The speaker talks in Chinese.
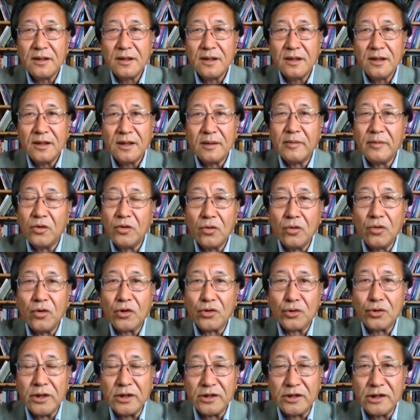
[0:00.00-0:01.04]
那么，如果
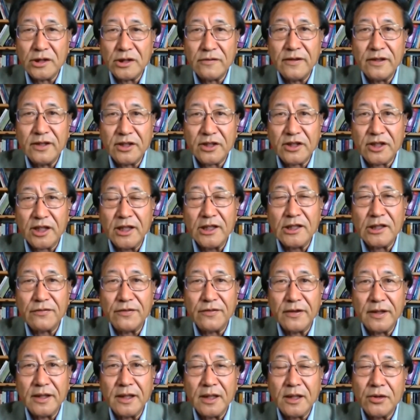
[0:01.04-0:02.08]
说有纠纷，是谁纠
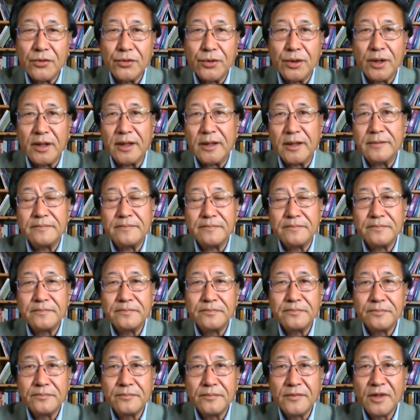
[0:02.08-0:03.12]
纷呢？军人，
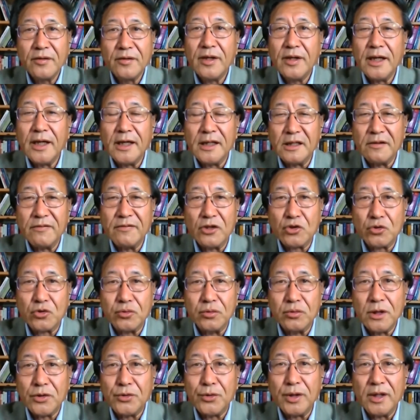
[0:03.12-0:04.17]
因为那个地方
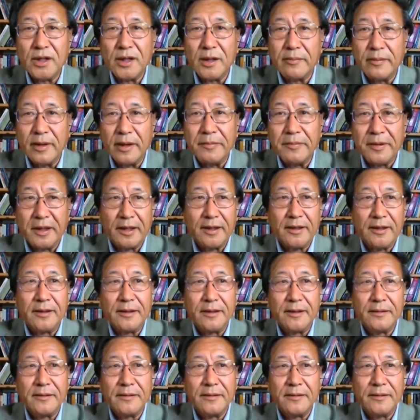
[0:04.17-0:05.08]
除了军人没别人。